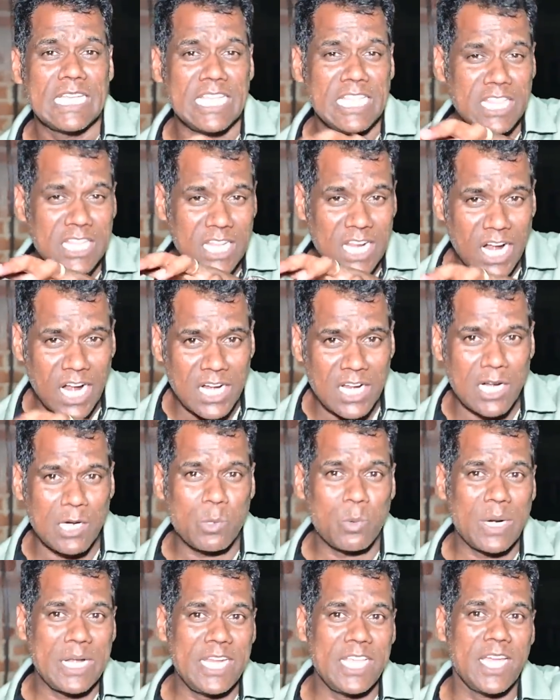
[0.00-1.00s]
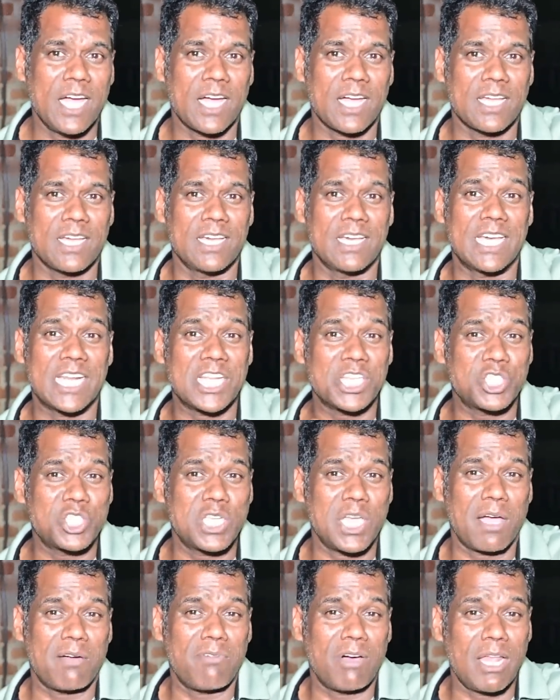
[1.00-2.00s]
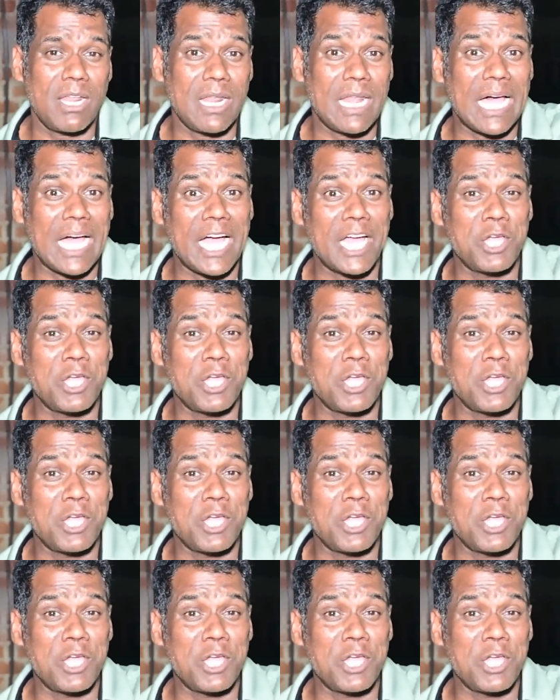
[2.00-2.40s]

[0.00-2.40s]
இந்த நாடுகள் வழியாக ரஷ்யாவால்